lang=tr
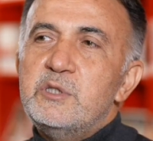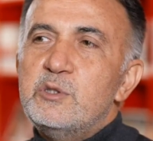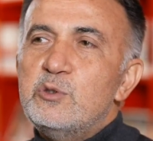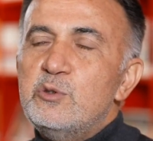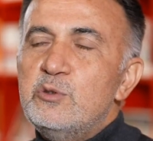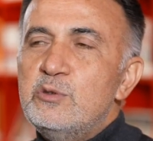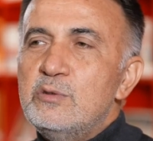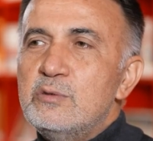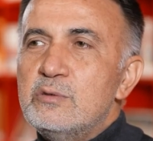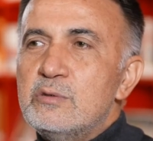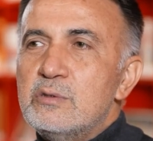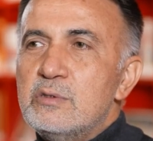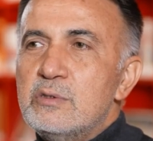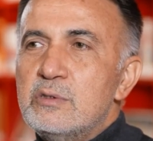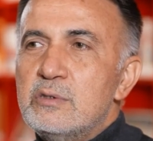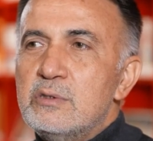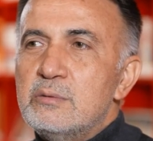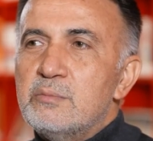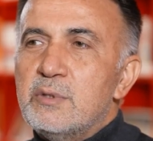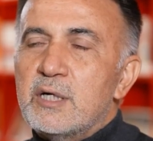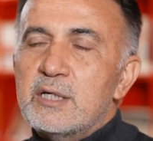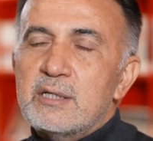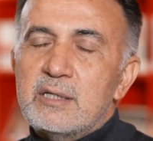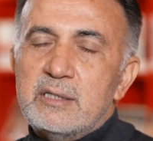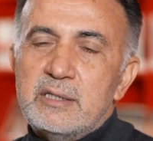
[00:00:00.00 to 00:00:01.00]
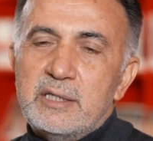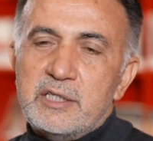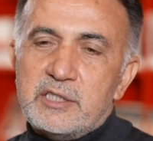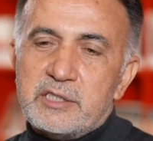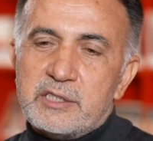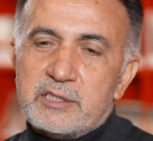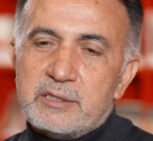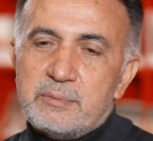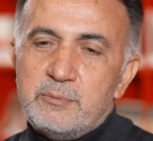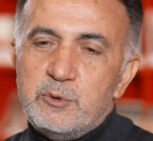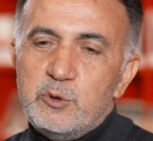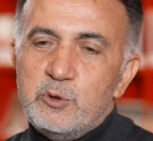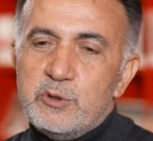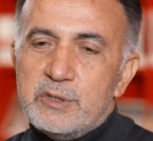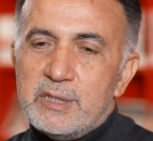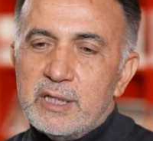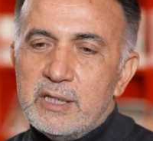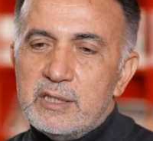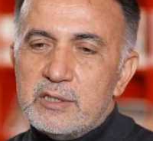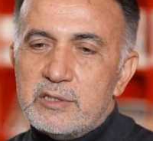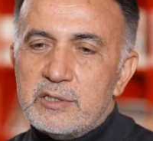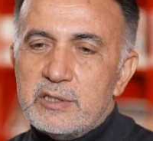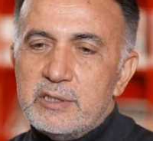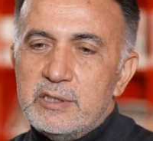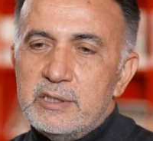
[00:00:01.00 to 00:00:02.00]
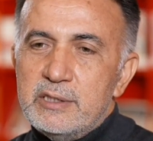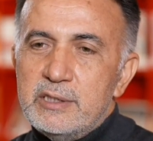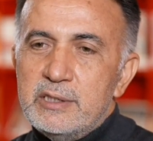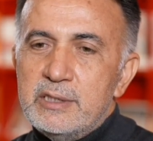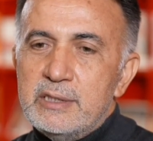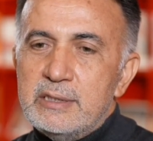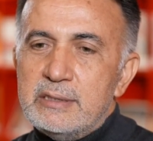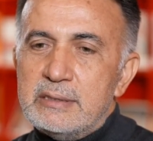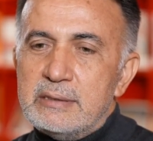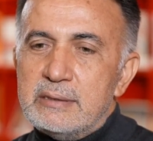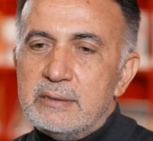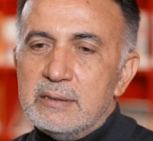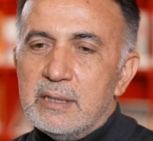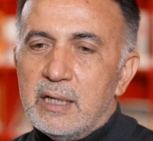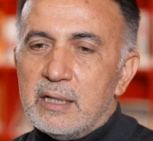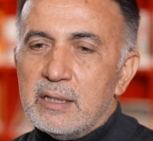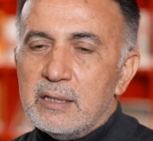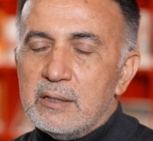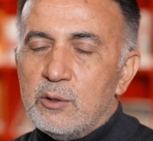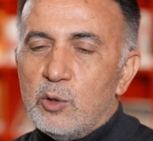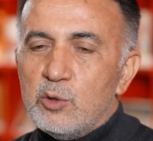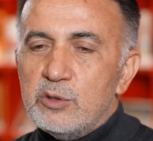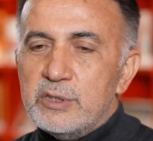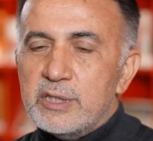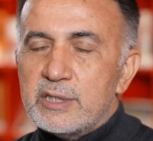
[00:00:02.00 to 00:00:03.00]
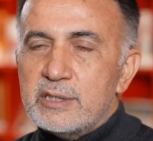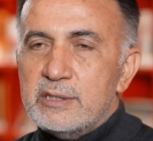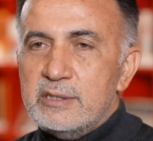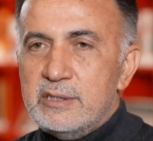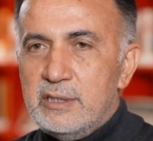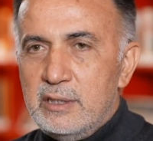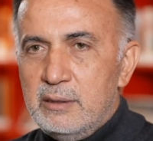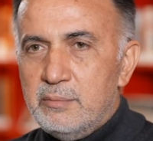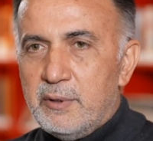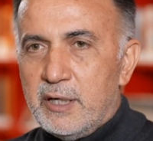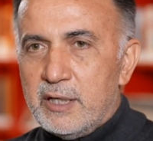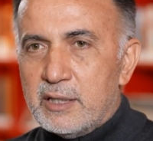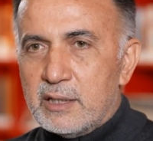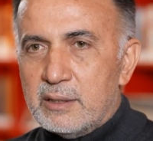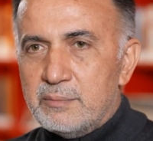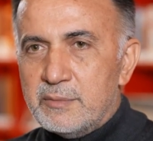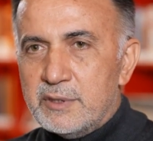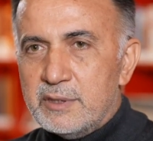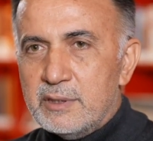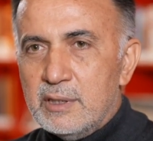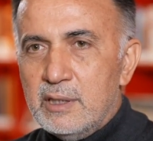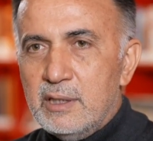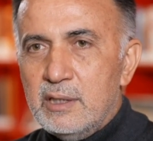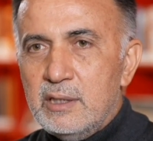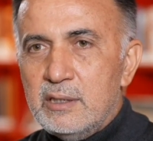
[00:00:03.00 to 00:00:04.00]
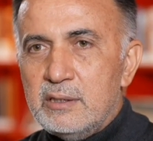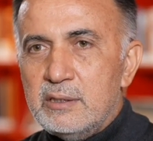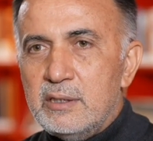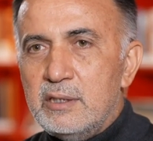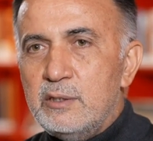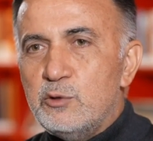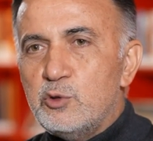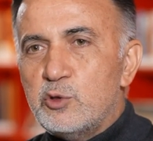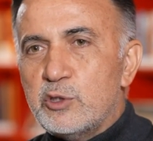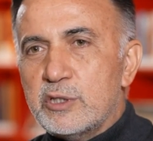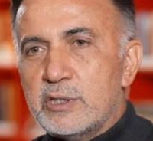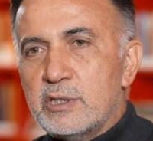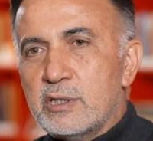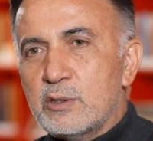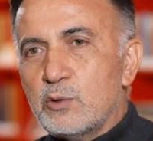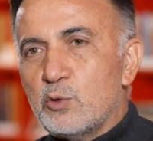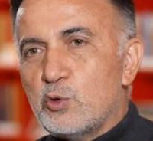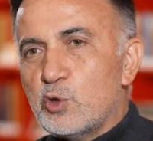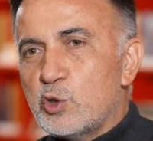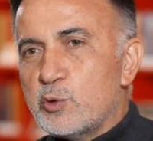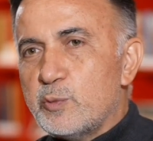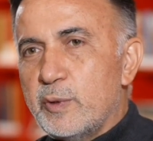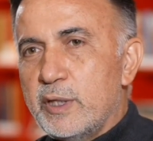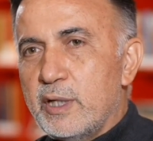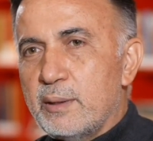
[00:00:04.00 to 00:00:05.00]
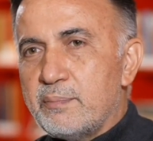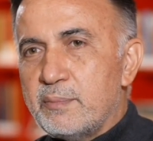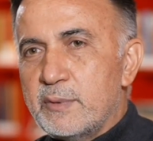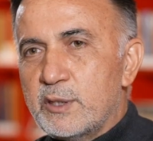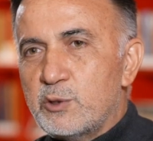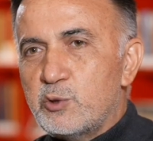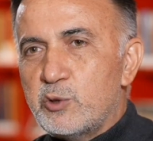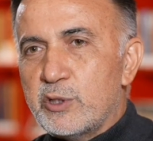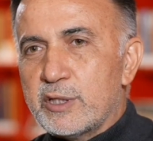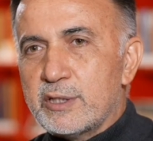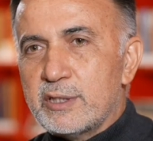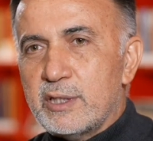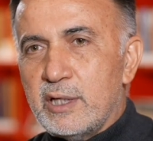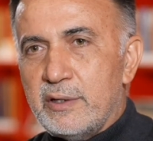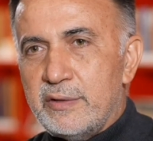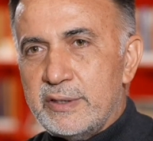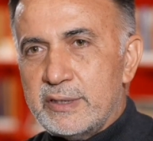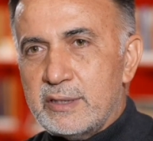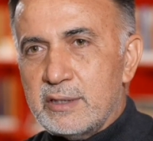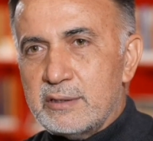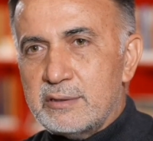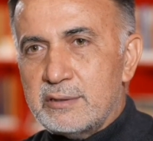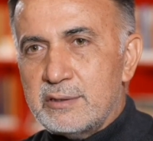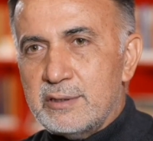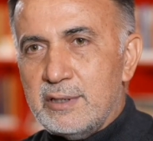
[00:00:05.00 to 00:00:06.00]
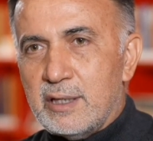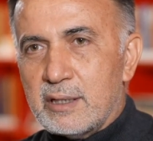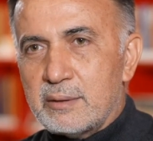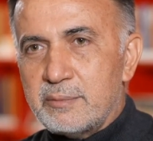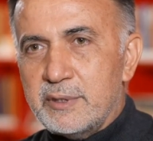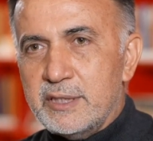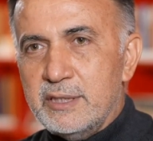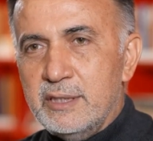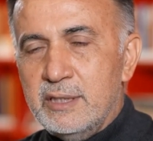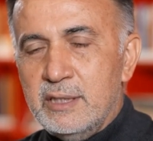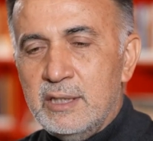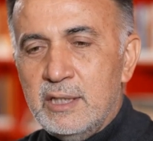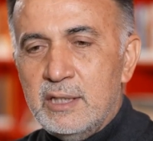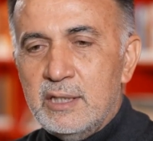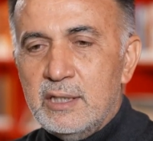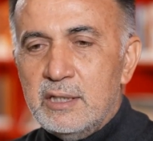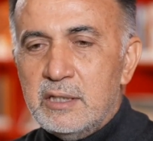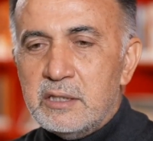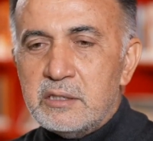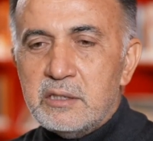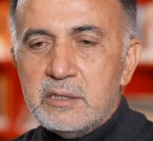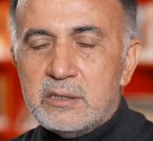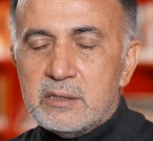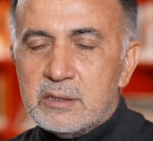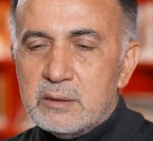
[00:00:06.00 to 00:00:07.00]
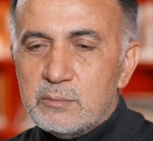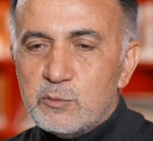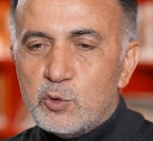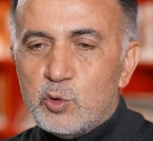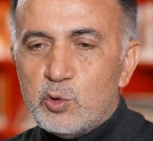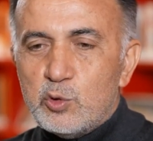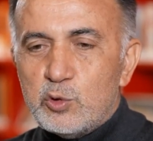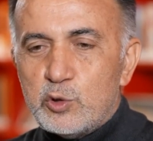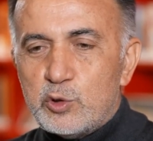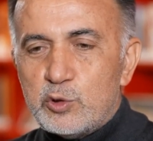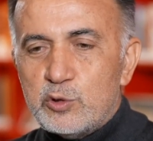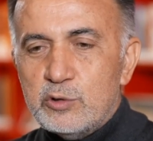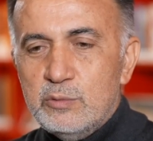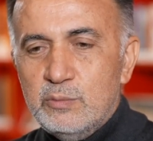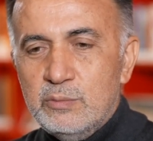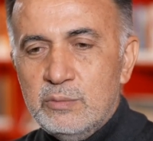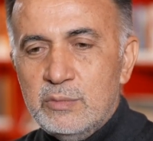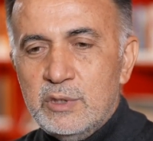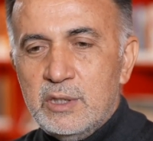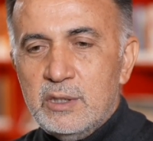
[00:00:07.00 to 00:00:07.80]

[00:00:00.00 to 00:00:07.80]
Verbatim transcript: gün e, Bangladeş Büyükelçiliği onların dil bayramında dil üzerine konuşma yapmak üzere davet ettiler beni. Gittim konuştum.